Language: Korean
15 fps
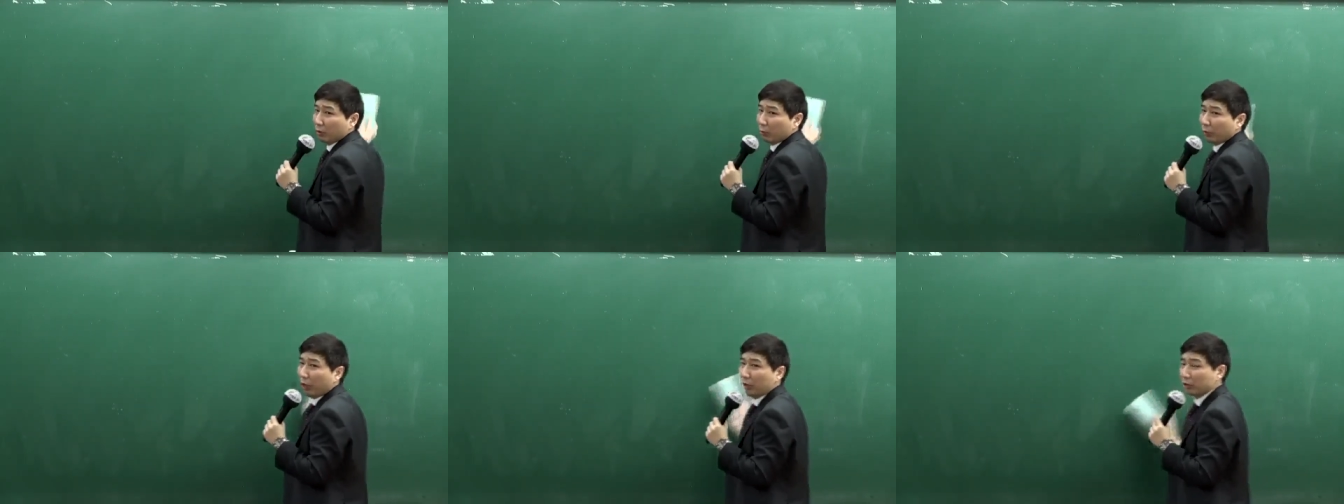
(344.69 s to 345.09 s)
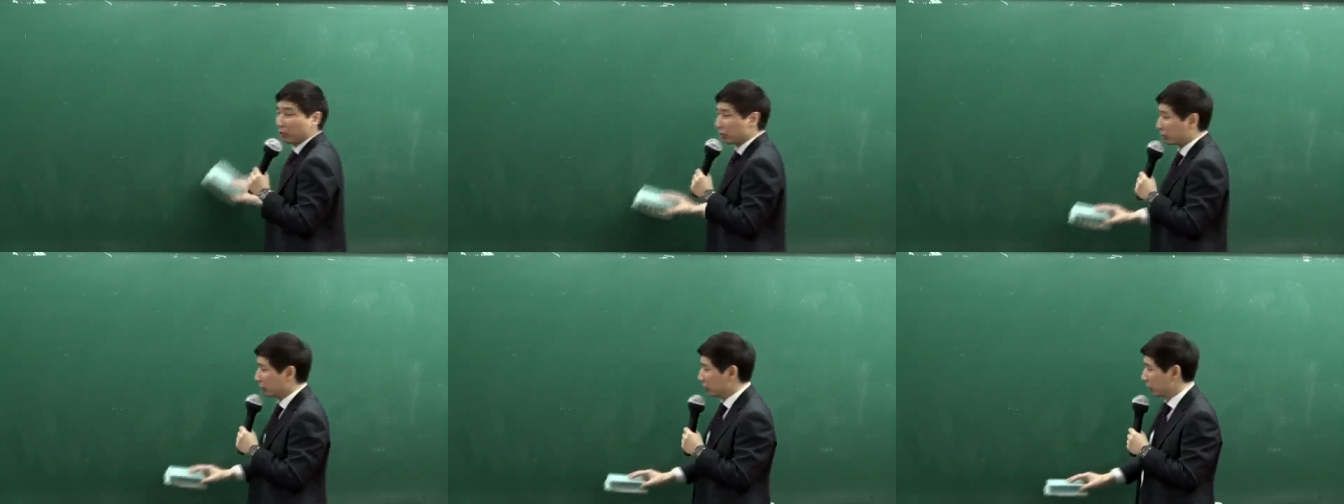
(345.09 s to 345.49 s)
뭐 예를
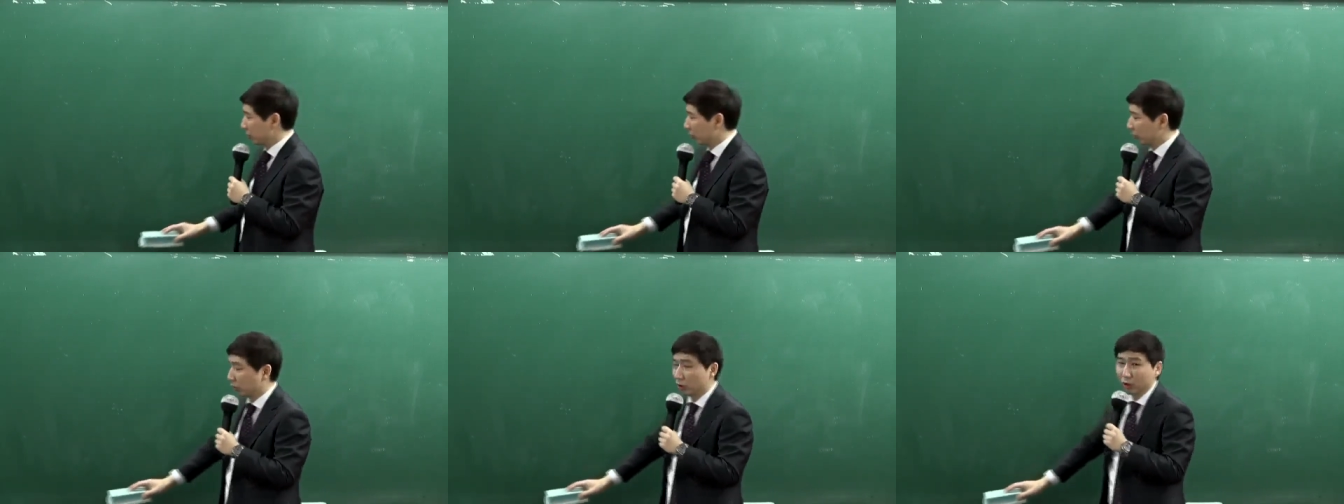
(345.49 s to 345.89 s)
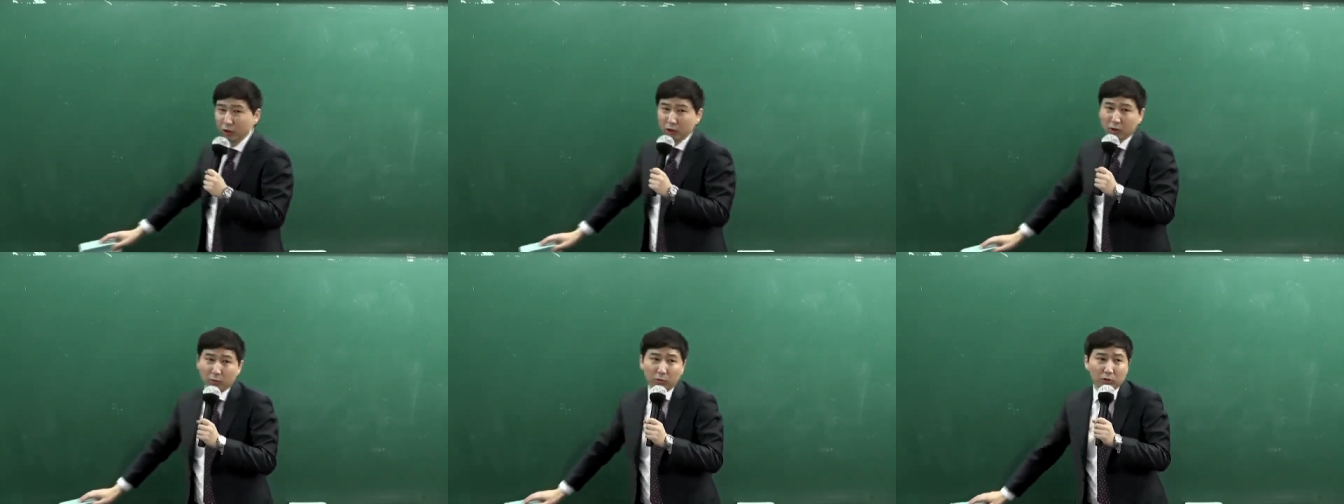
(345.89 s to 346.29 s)
들어서 이제 뭐뭐
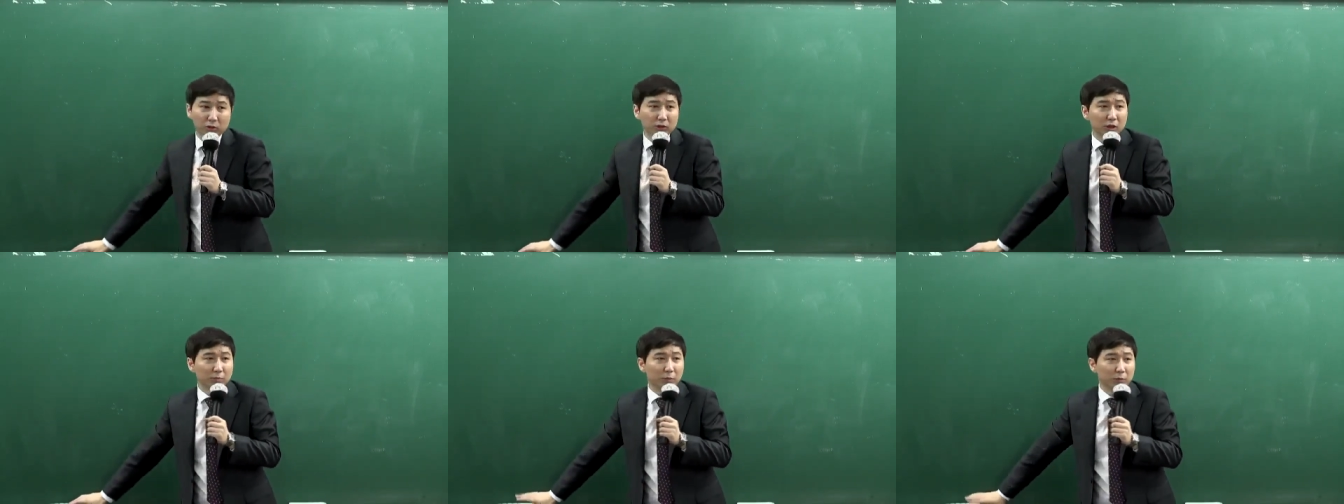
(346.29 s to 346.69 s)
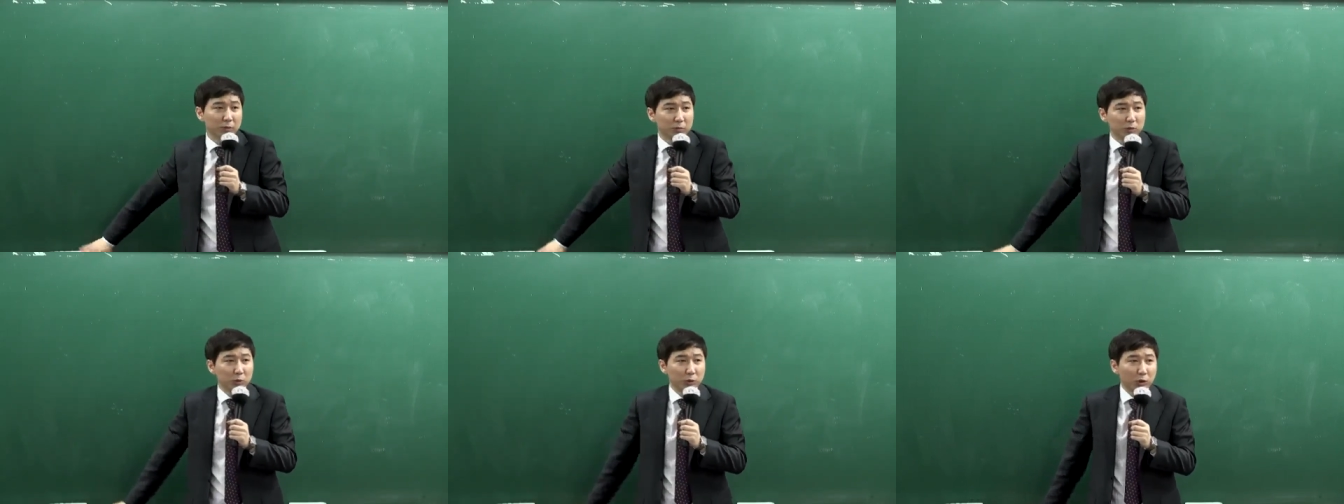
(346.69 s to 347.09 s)
뭐 금기법
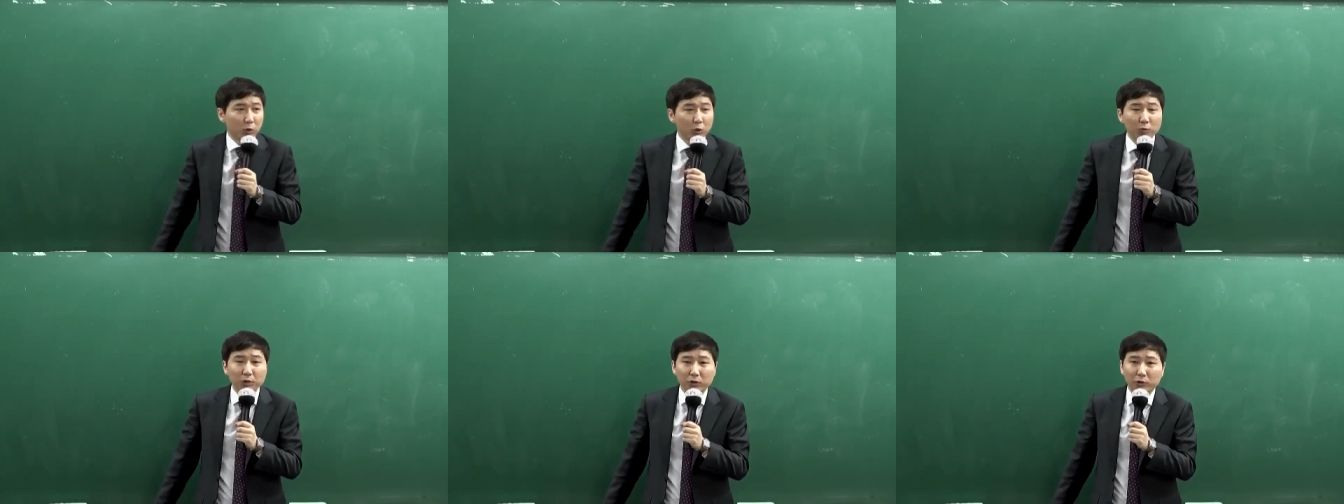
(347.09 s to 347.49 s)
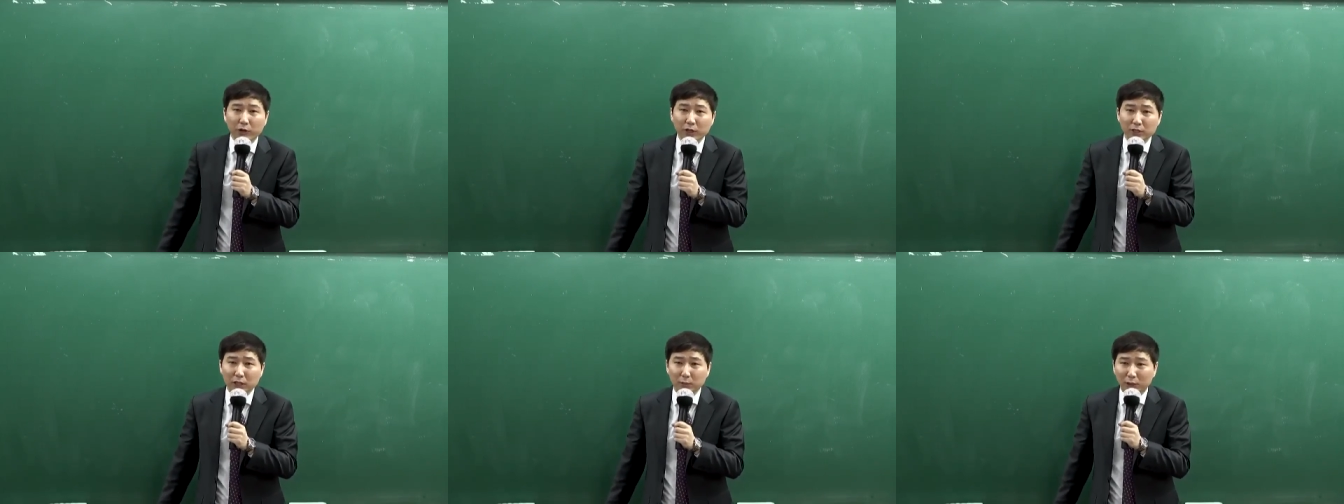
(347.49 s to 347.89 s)
10조의
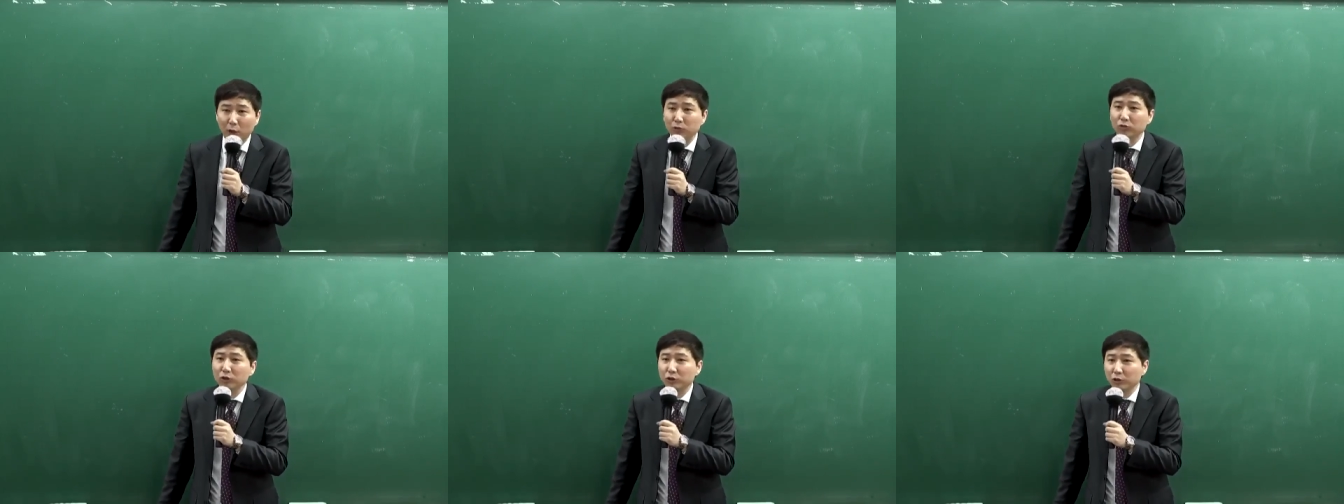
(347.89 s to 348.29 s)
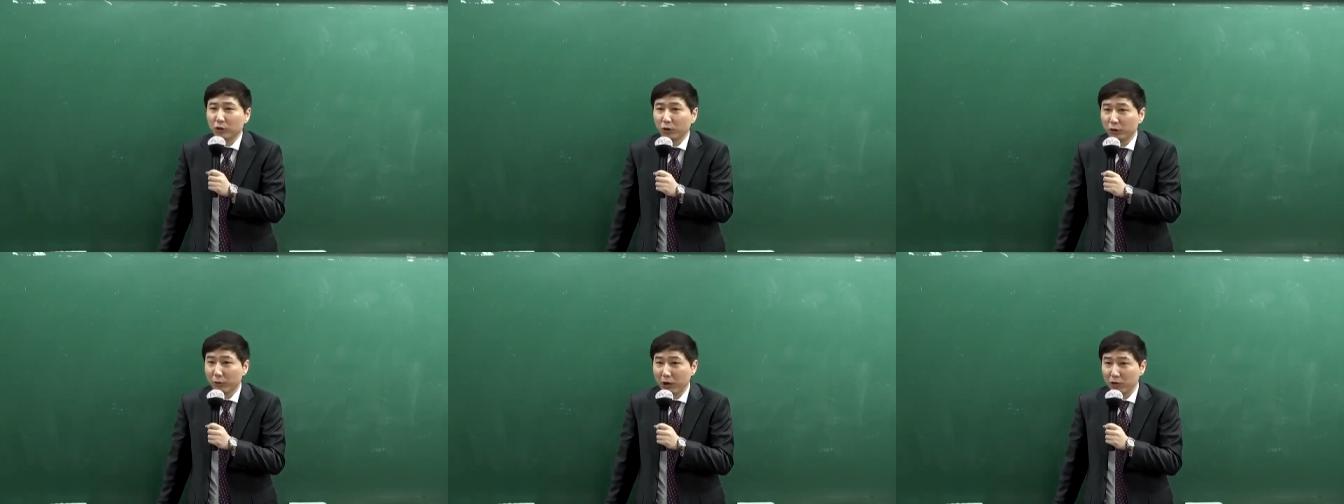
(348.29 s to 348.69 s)
공민권 행사 뭐 나올 수도
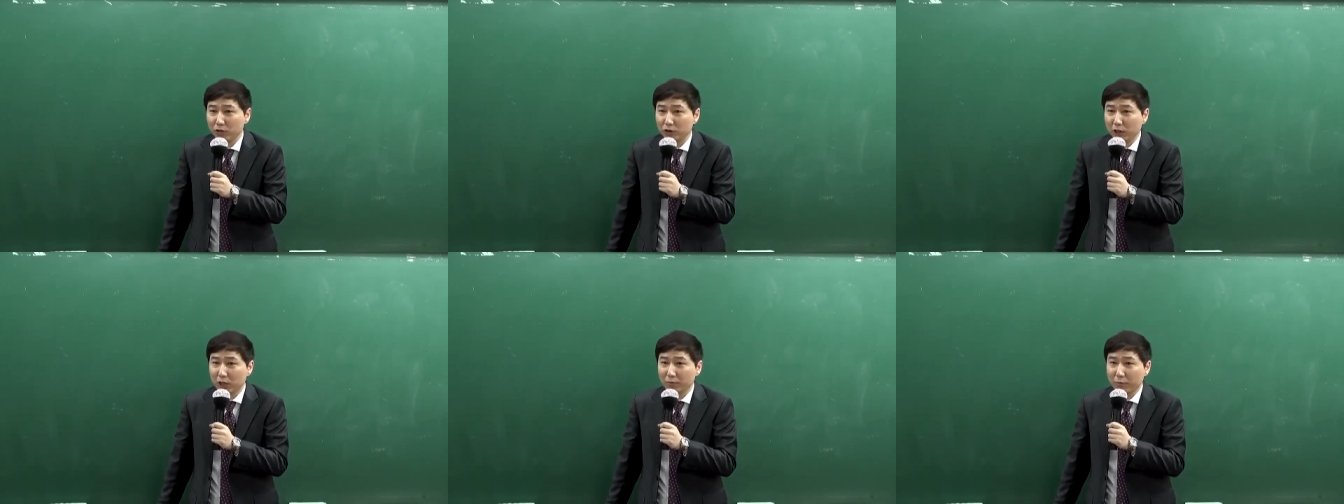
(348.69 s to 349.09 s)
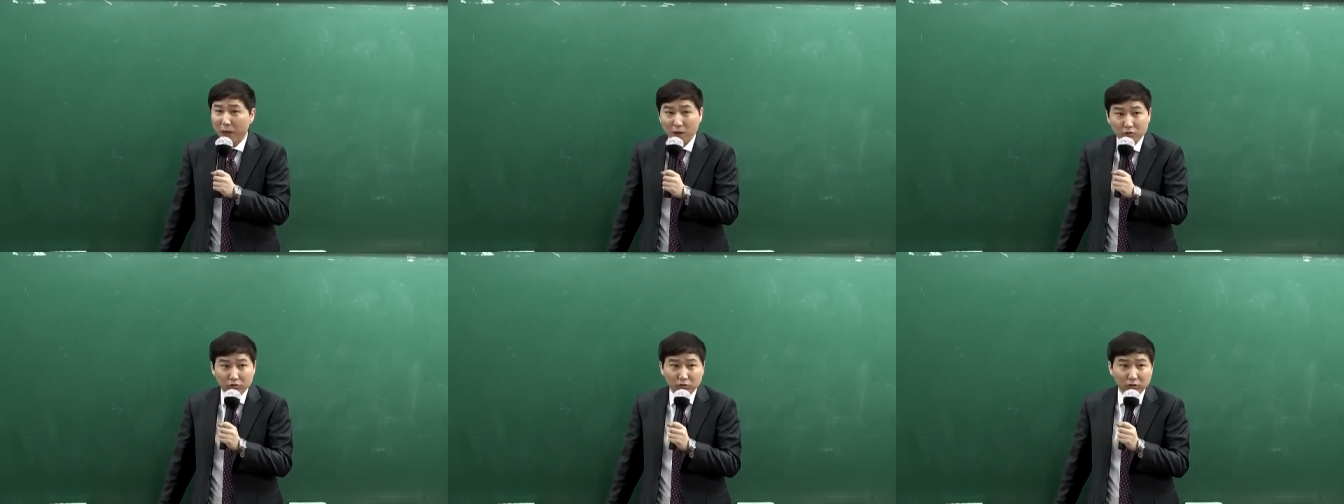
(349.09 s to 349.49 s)
있죠. 근데 확률상
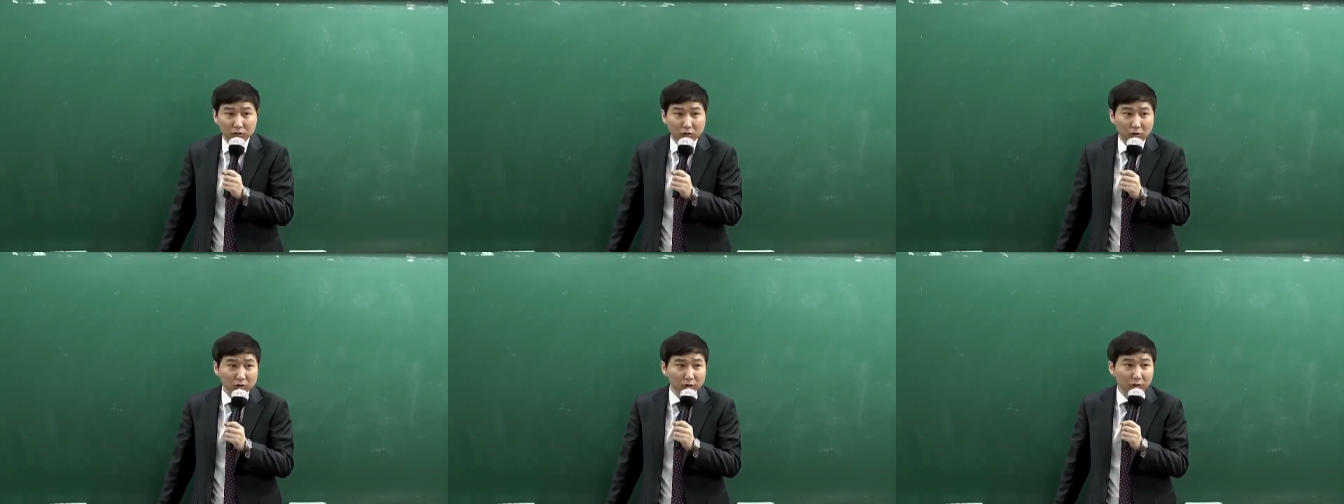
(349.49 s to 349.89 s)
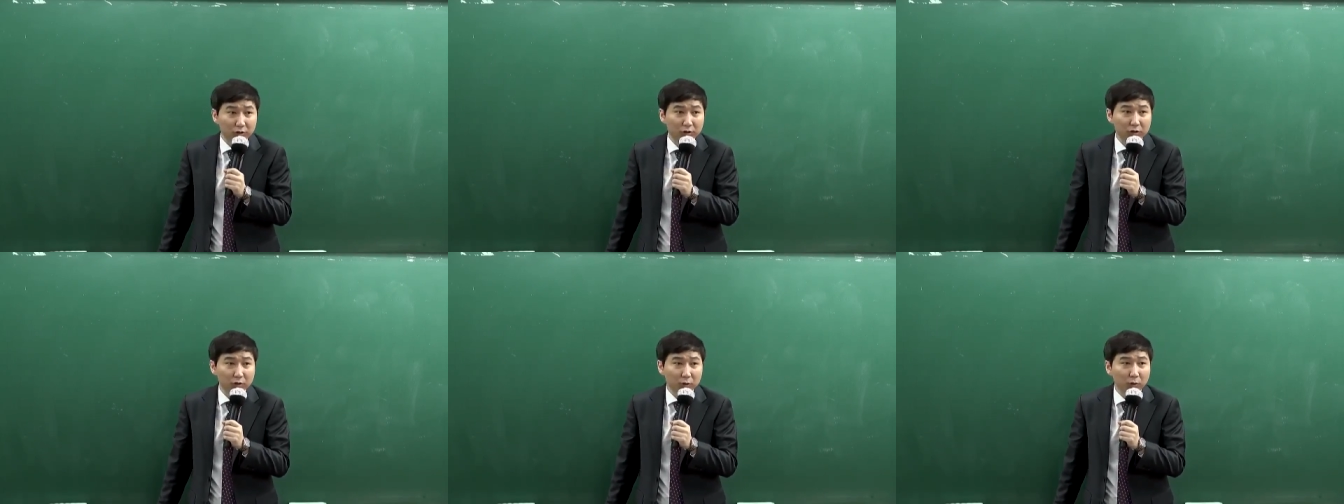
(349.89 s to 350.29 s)
매우 떨어져요.